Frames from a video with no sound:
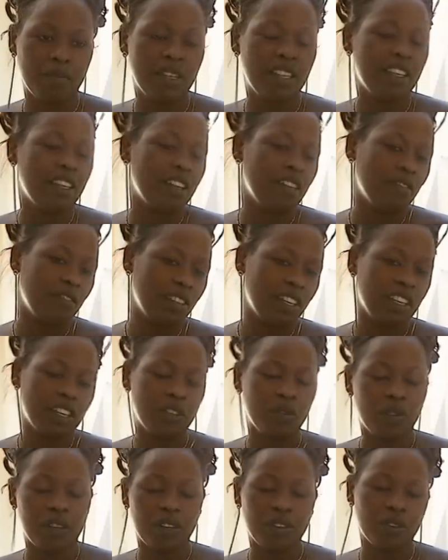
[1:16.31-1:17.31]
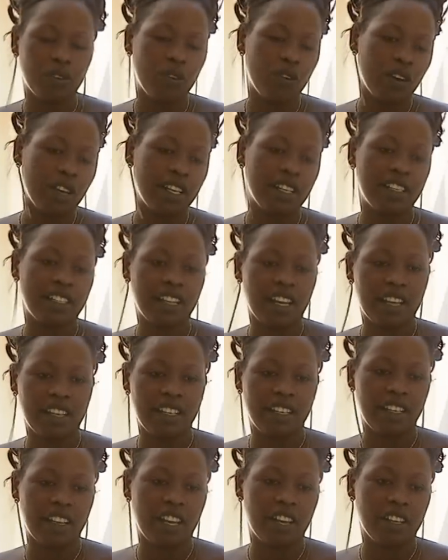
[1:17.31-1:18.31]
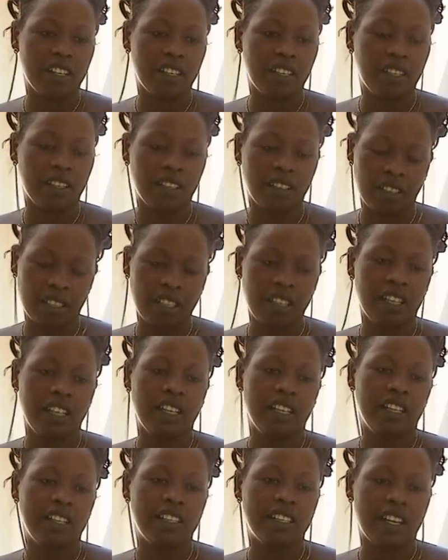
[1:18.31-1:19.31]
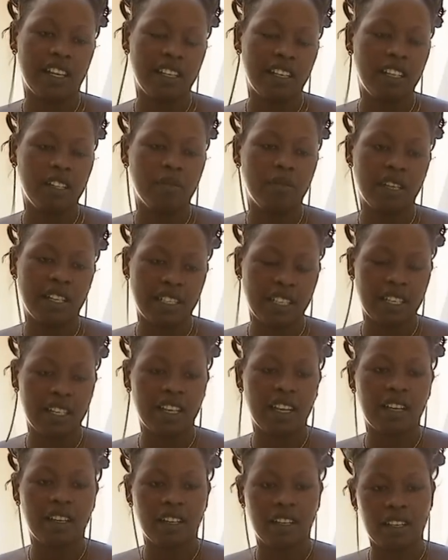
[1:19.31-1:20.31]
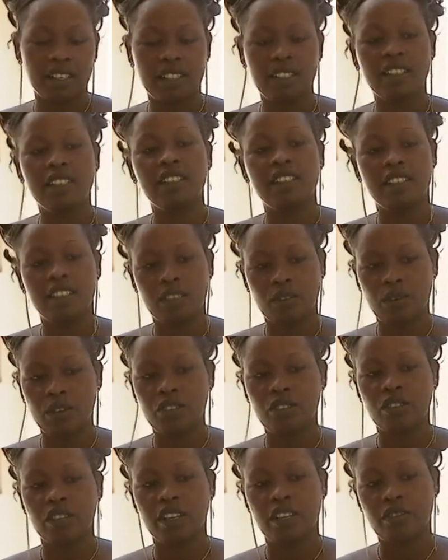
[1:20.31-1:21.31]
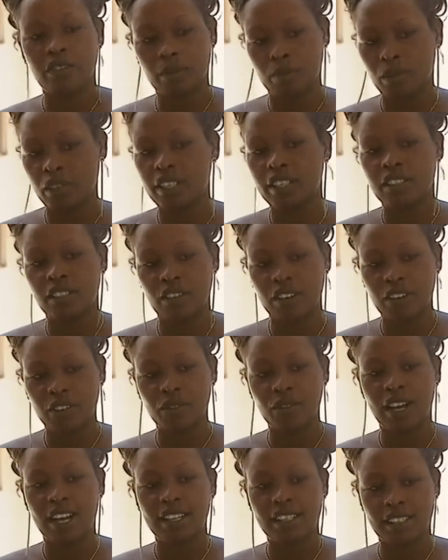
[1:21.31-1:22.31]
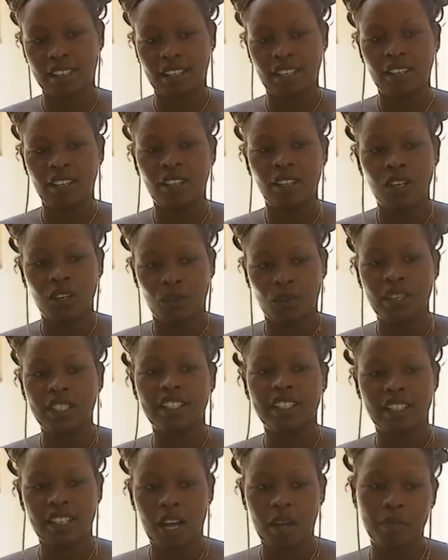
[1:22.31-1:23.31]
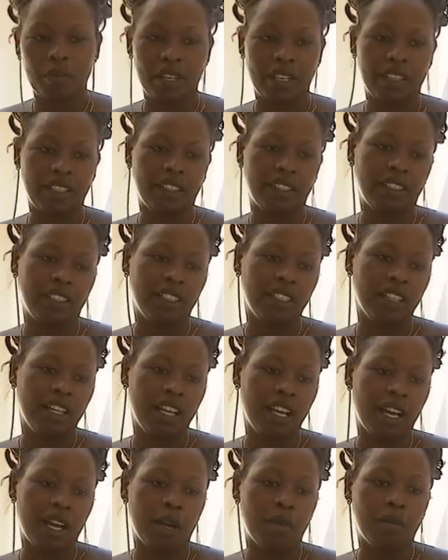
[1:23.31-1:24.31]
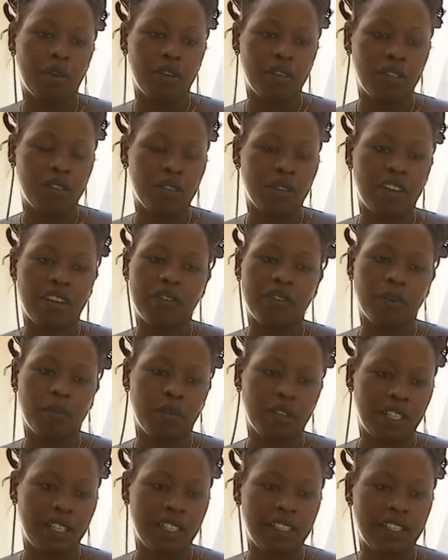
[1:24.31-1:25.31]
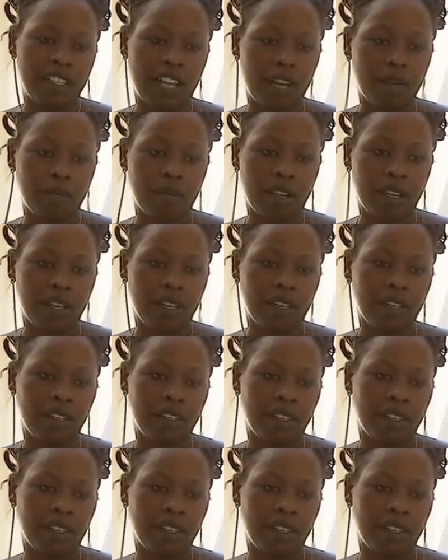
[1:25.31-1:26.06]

Be in the village, when you go inside in the area, inside the liberated areas, this is the question everybody is going to ask. What is happening about so everybody is standby.